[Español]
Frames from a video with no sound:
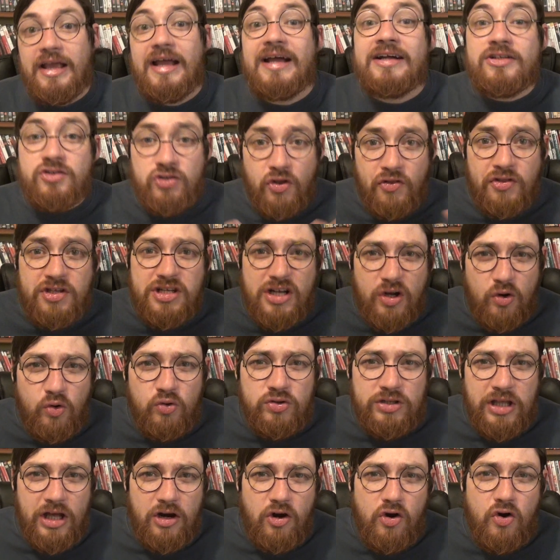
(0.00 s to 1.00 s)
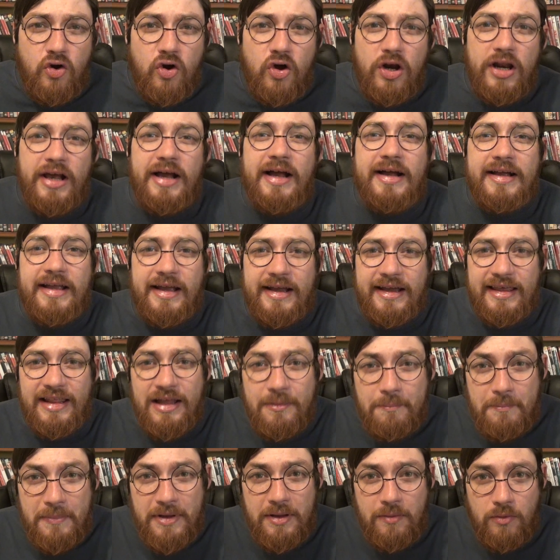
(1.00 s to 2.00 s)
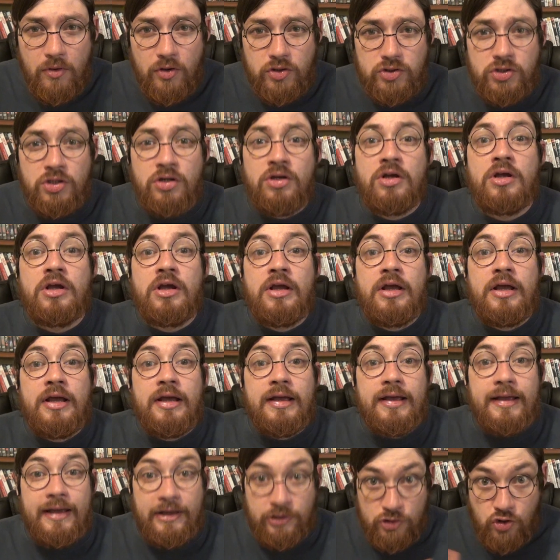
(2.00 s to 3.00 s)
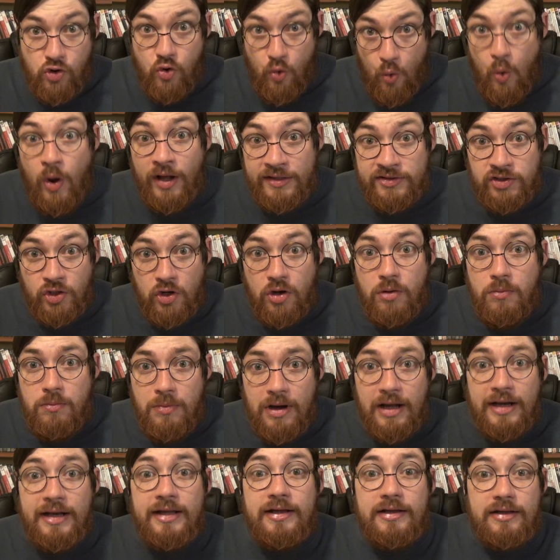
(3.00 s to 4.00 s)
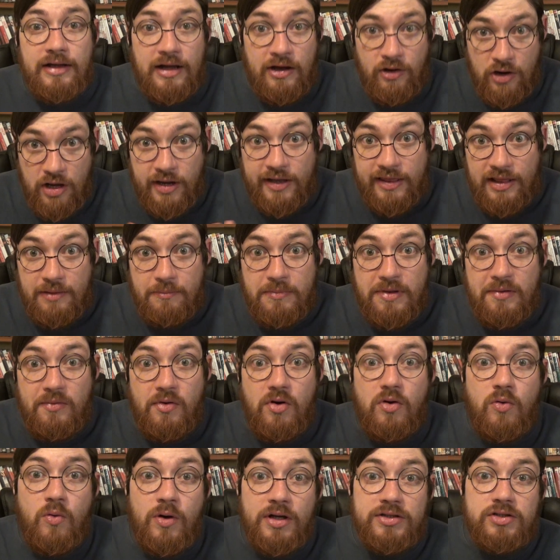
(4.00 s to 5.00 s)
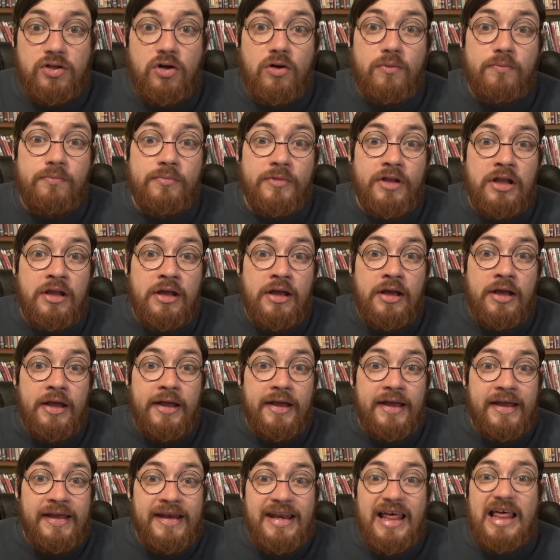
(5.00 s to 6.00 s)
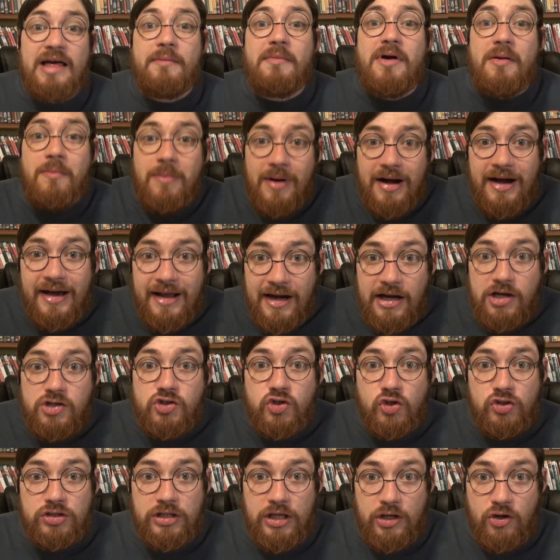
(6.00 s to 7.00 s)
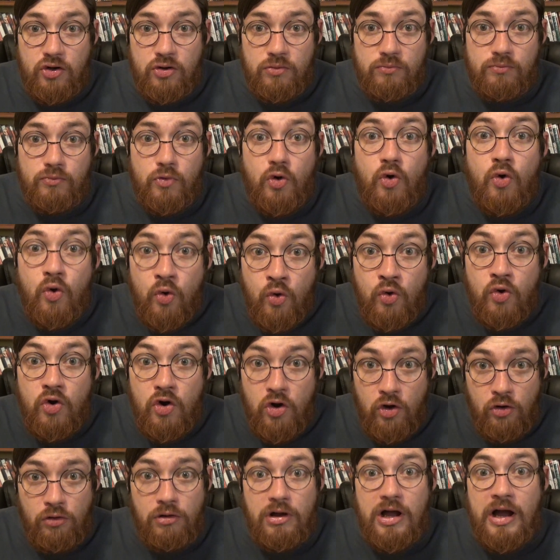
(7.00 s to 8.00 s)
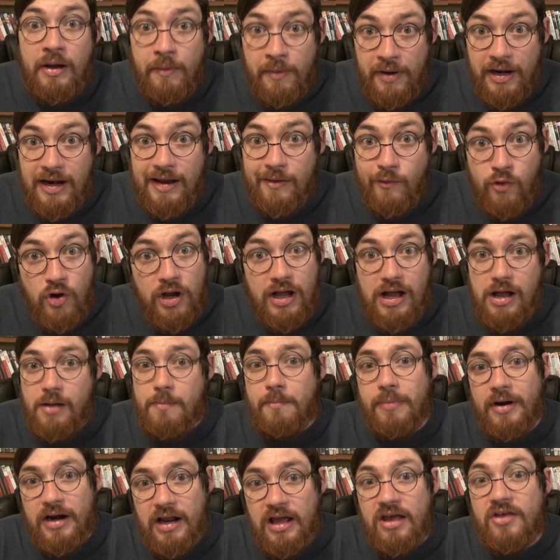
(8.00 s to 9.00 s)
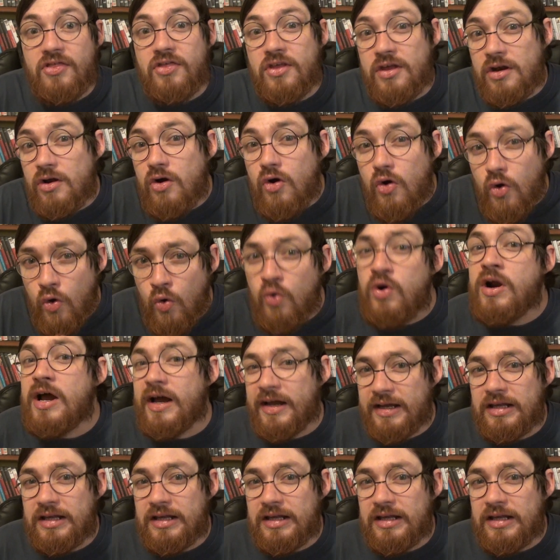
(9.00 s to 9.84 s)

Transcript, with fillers: Entonces se juntan los colegas que quedan vivos, que son cuatro, ¿vale? Ahora quedan vivos cuatro, y nada más bajar al sótano, uno abre la boca para decir una